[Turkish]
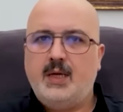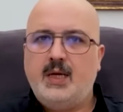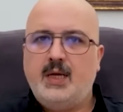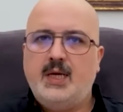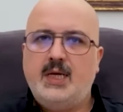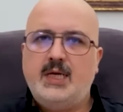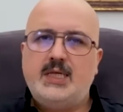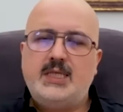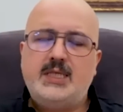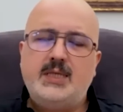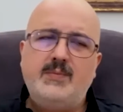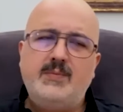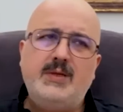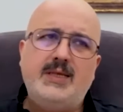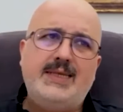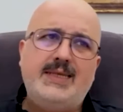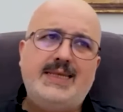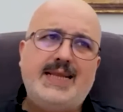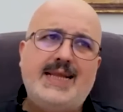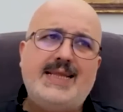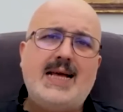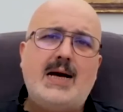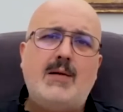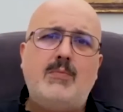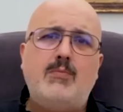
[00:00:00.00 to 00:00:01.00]
Şimdi
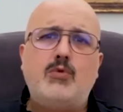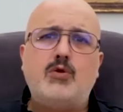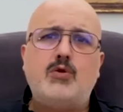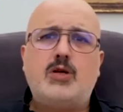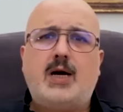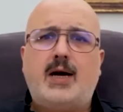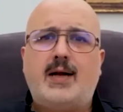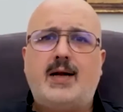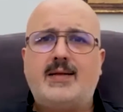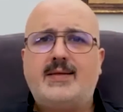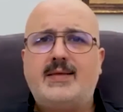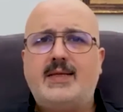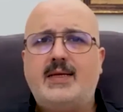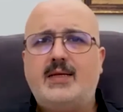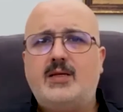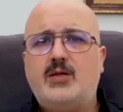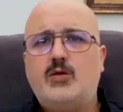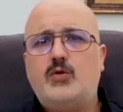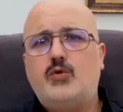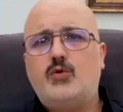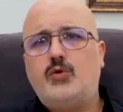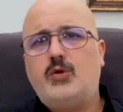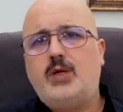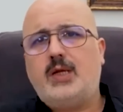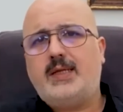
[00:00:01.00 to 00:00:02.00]
neden bu kartları
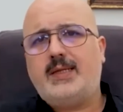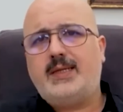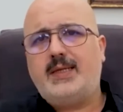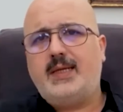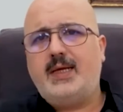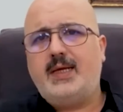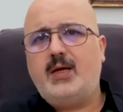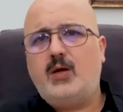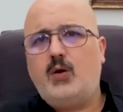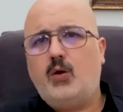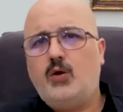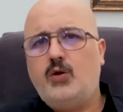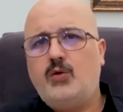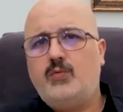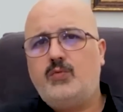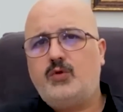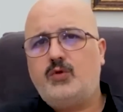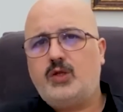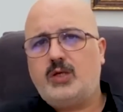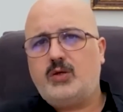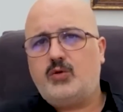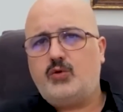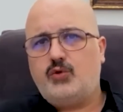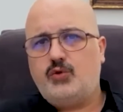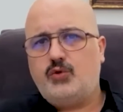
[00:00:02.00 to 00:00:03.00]
sürekli
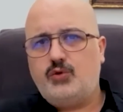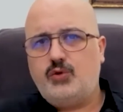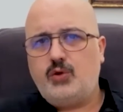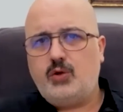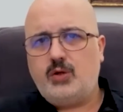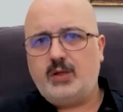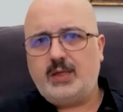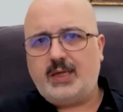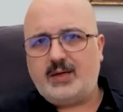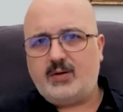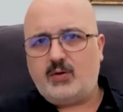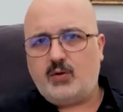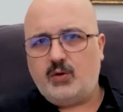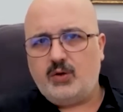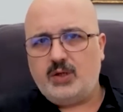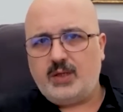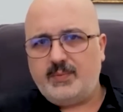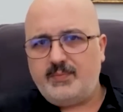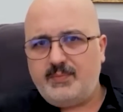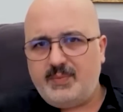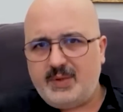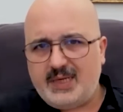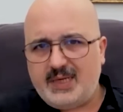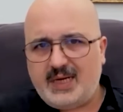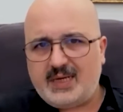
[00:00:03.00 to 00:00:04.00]
önümüze sürüyorlar
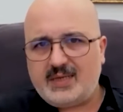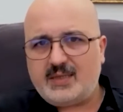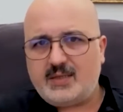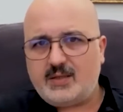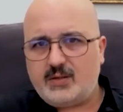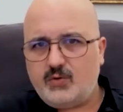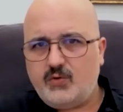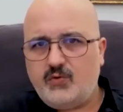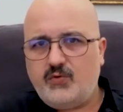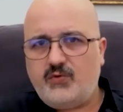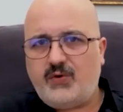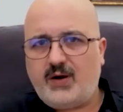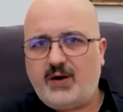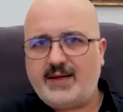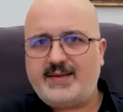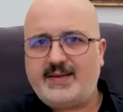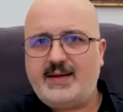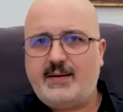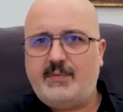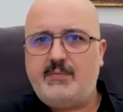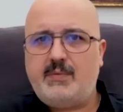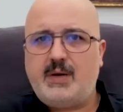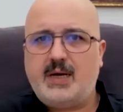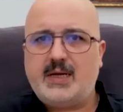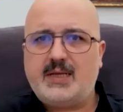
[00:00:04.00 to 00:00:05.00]
ona biraz
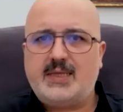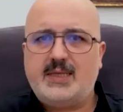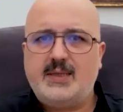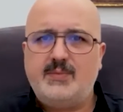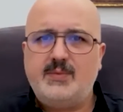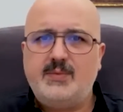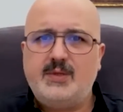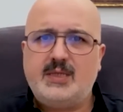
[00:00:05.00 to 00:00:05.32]
ufaktan baktığımız